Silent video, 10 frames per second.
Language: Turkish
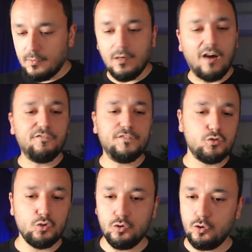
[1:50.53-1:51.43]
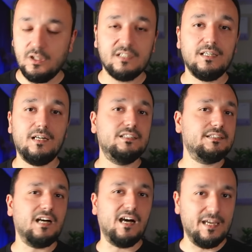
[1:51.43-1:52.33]
hafta sonu ya da
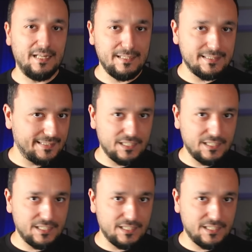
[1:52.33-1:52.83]
işte ailenizle